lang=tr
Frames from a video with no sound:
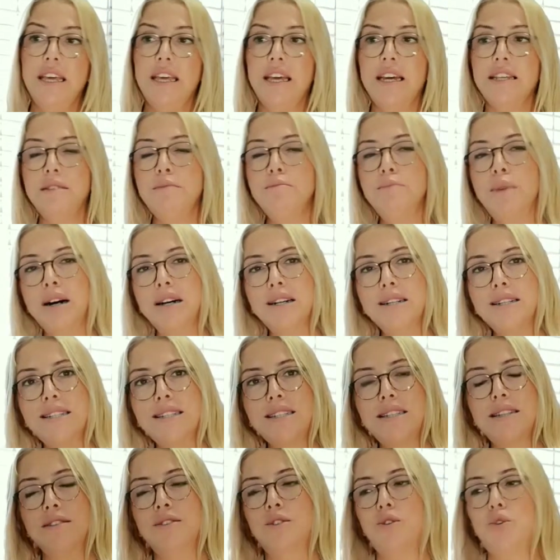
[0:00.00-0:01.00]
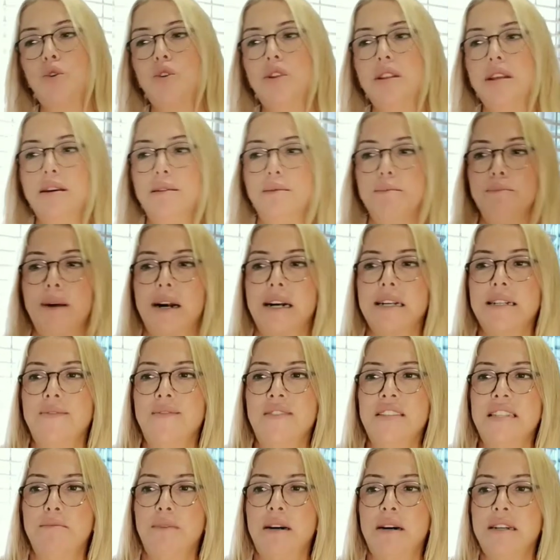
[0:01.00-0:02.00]
yani Mars'ın şöyle
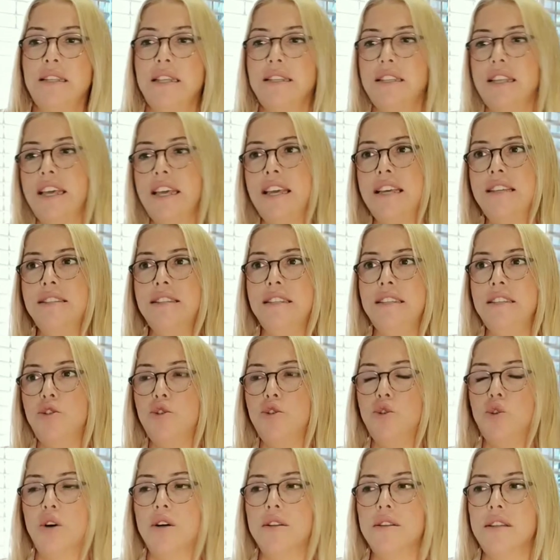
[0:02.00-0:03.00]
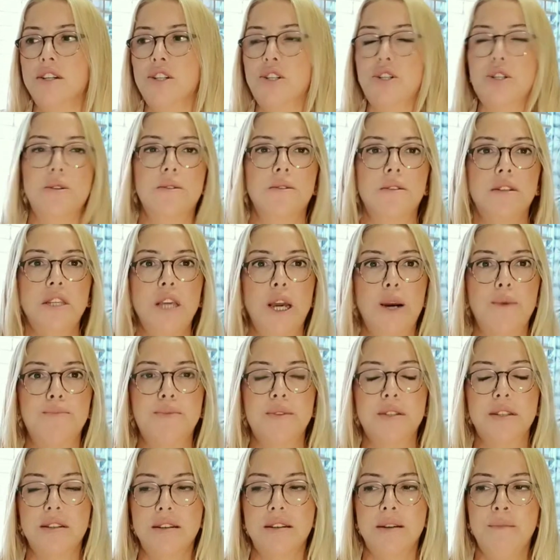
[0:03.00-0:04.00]
baktığınız zaman hani en iyi şu anda açılarını
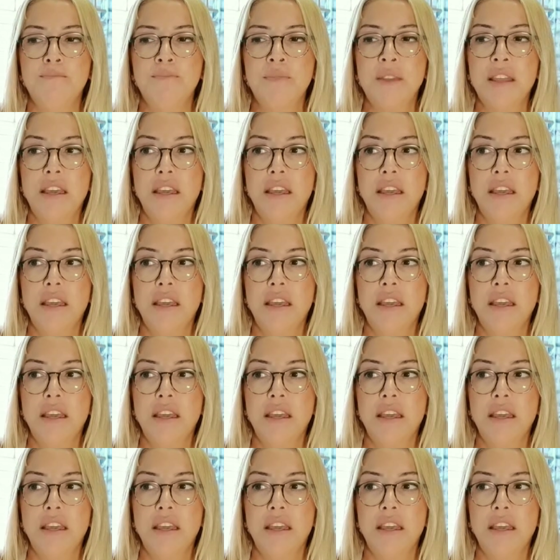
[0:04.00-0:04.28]
yaptığı